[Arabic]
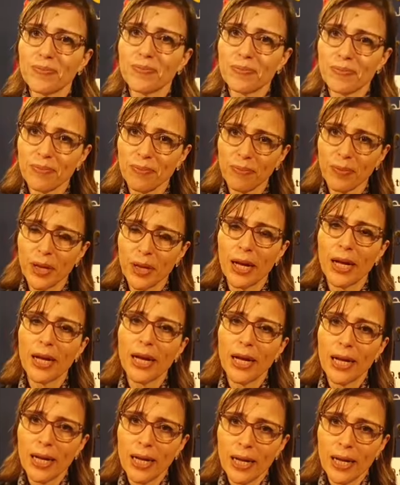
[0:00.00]
ما يتمش
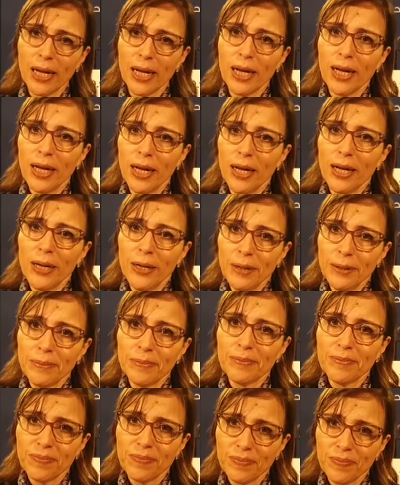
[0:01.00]
العمل به وما
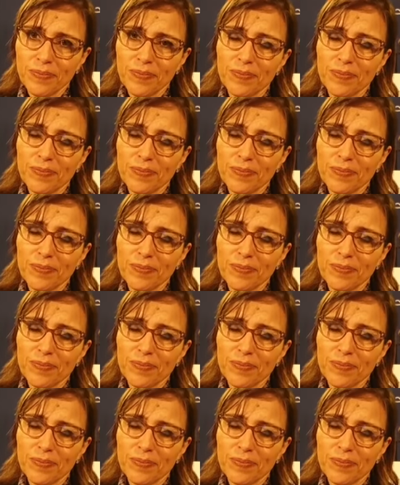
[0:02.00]
فماش